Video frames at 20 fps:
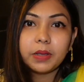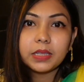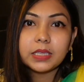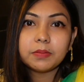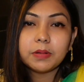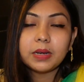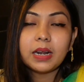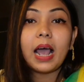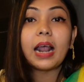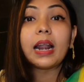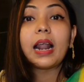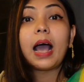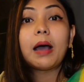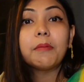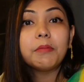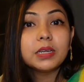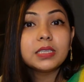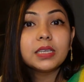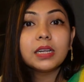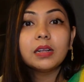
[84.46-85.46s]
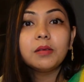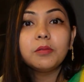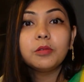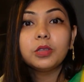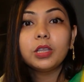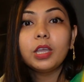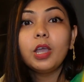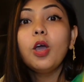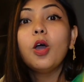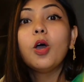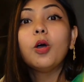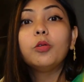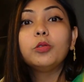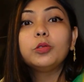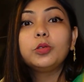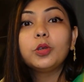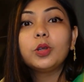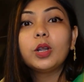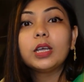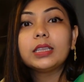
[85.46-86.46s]
পেয়ে যাবেন আর আমার জানা মতে
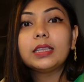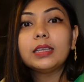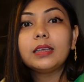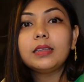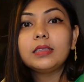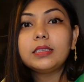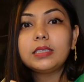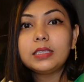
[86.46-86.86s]
উত্তরাতে